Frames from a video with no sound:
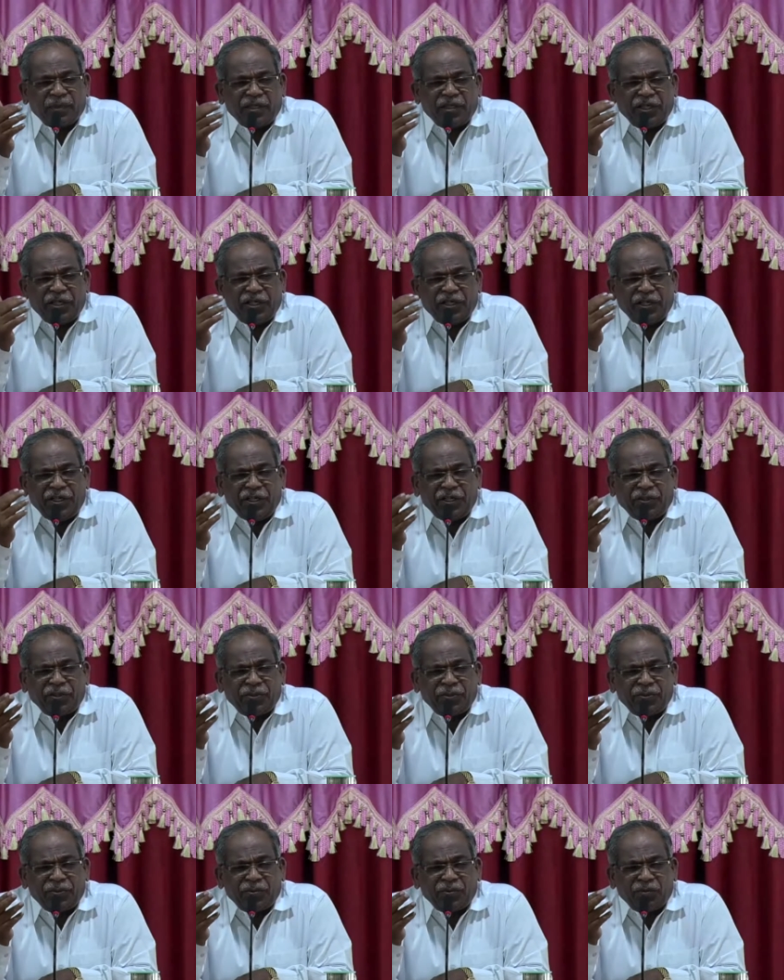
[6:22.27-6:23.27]
అది
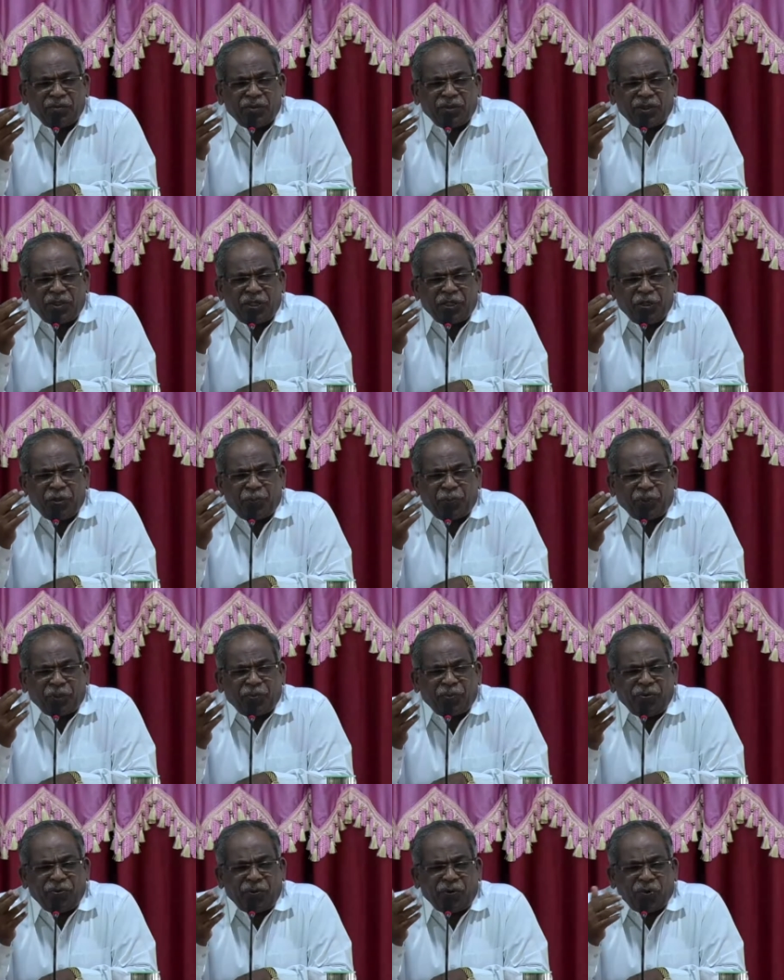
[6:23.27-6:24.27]
నీకు నీ
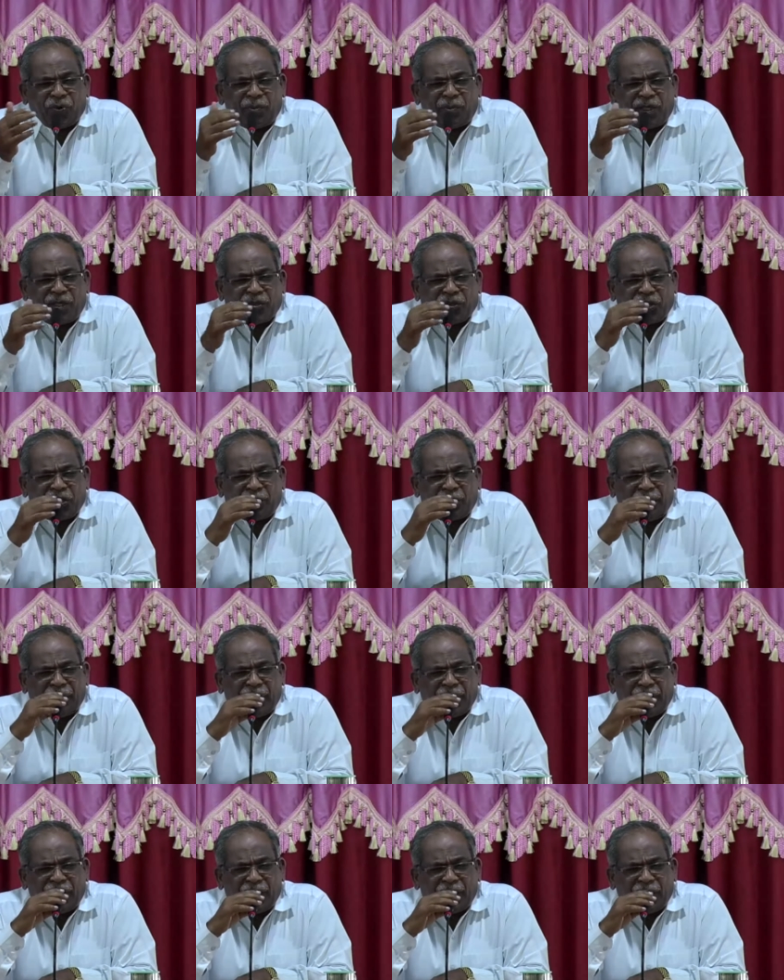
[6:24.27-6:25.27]
ప్రభువుకు
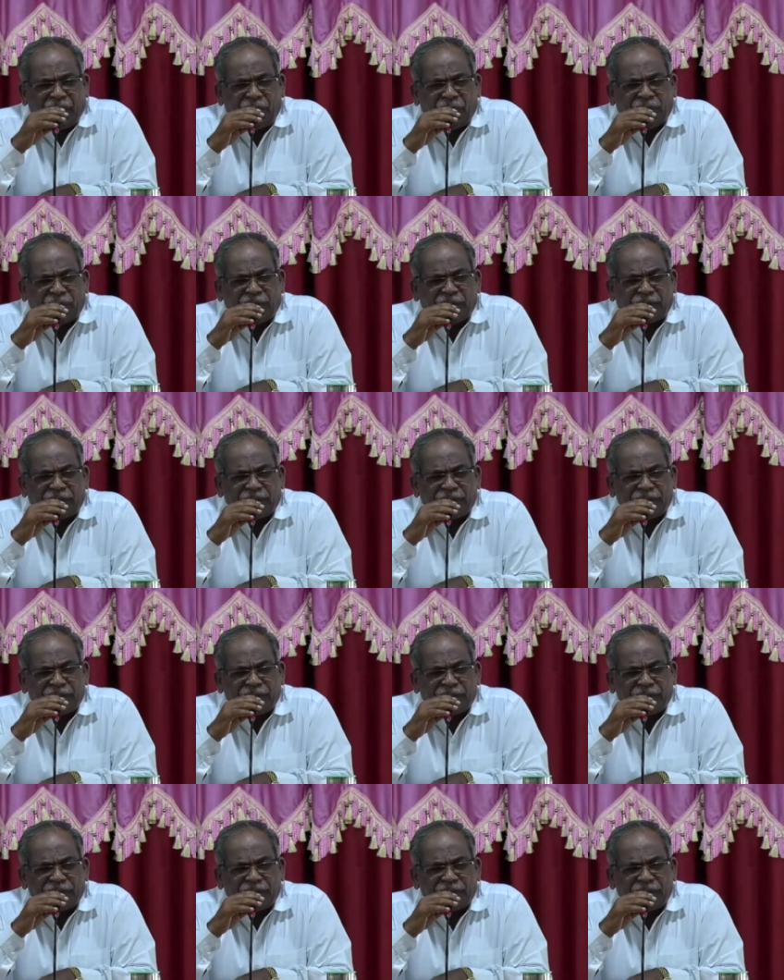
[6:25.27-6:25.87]
మాత్రమే ఎరుక